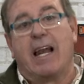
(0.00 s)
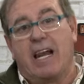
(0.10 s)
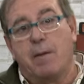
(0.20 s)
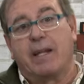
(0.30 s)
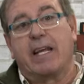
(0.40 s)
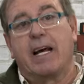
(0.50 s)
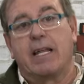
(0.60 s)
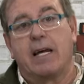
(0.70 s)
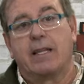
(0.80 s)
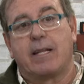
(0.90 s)
la
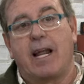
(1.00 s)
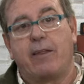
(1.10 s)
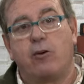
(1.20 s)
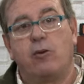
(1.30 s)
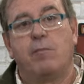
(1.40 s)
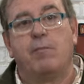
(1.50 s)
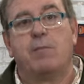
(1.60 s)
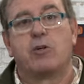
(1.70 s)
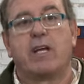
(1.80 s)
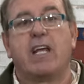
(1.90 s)
verticalidad del taladro,
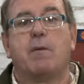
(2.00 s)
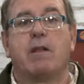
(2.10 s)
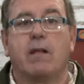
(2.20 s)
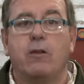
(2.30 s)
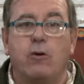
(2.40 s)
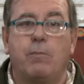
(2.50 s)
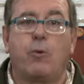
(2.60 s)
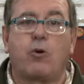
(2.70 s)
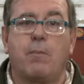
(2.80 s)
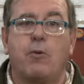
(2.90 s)
vamos a ir avanzando
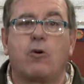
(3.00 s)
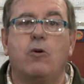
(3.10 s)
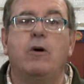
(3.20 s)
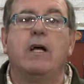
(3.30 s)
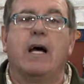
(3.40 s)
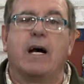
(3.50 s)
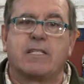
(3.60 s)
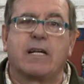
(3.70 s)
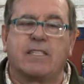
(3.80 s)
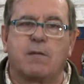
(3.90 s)
poco a poco
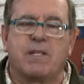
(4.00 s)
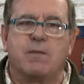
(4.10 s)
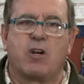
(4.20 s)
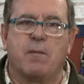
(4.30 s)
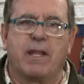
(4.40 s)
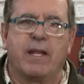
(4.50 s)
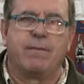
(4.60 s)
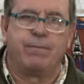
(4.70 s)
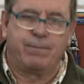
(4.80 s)
hasta que traspasemos la madera.